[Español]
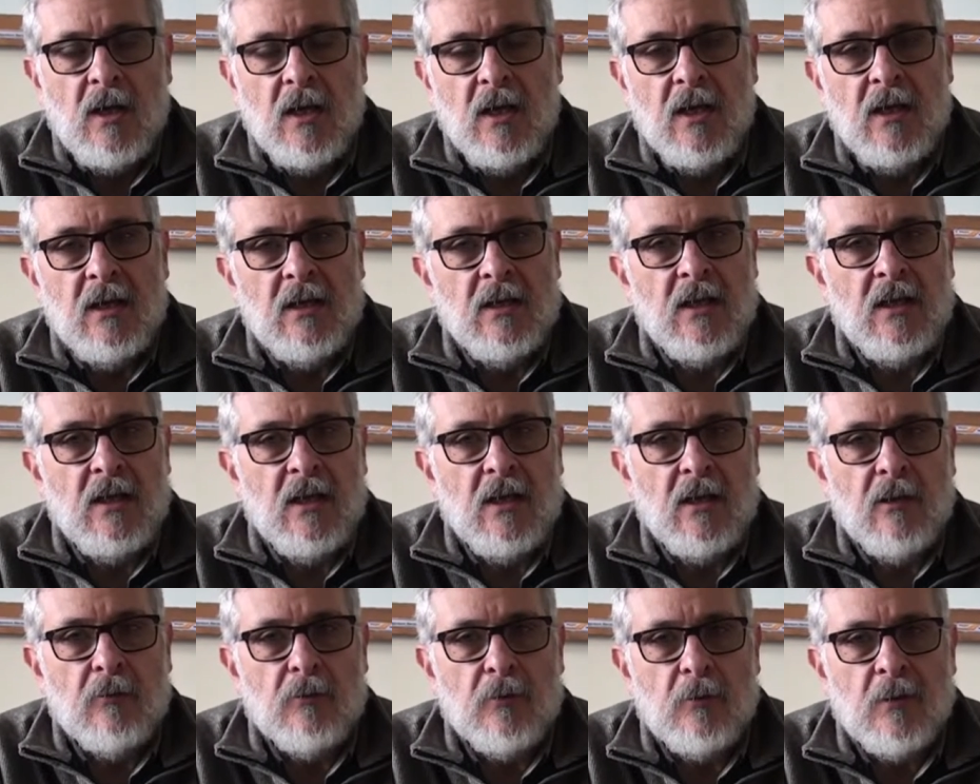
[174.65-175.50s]

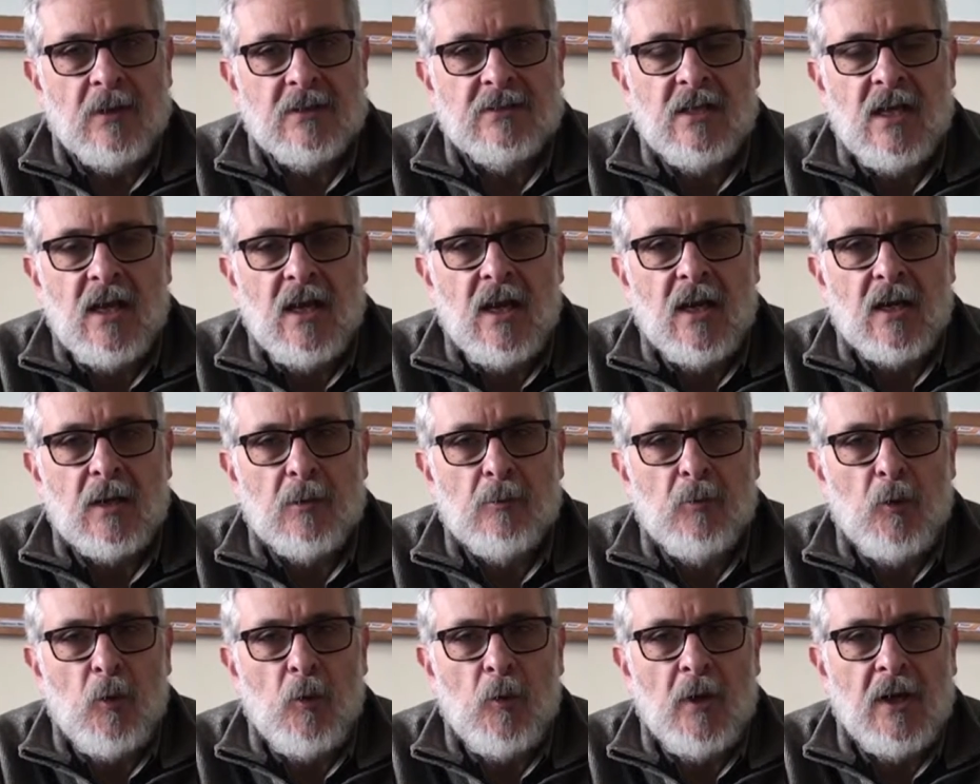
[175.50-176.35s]
en, la Universidad de la
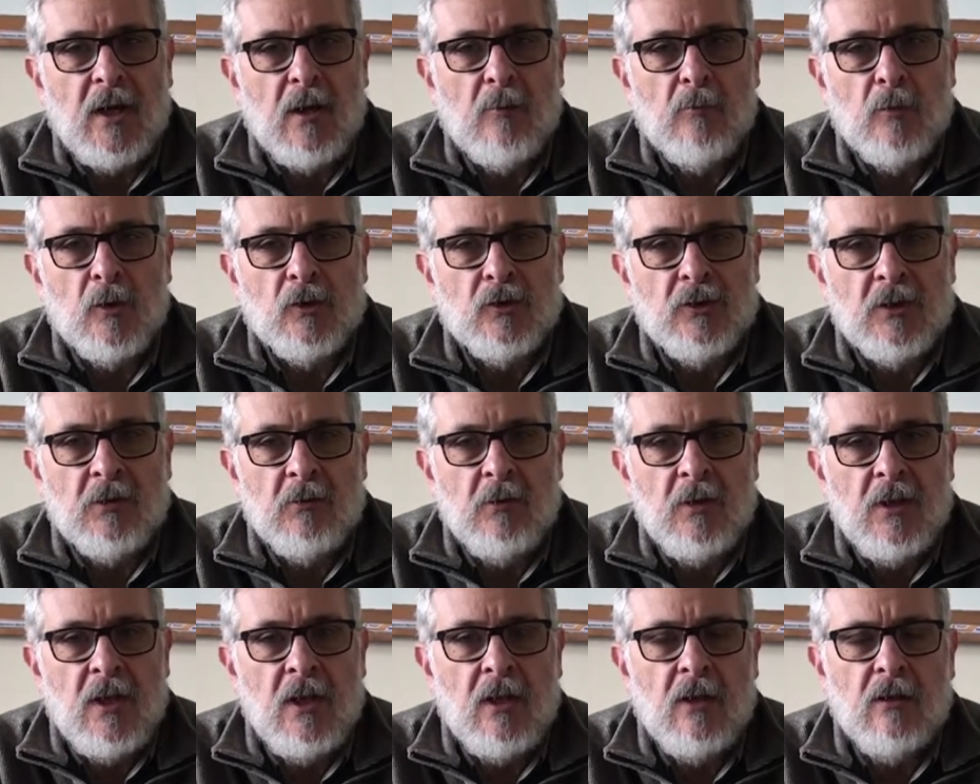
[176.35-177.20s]
República en
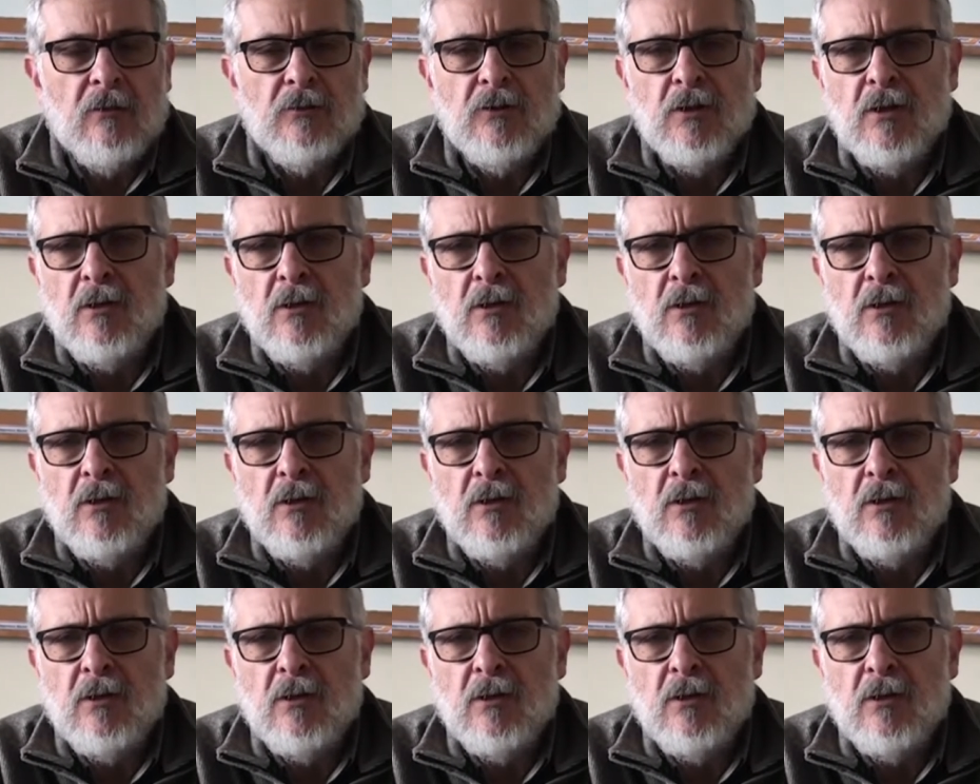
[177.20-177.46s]
Montevideo,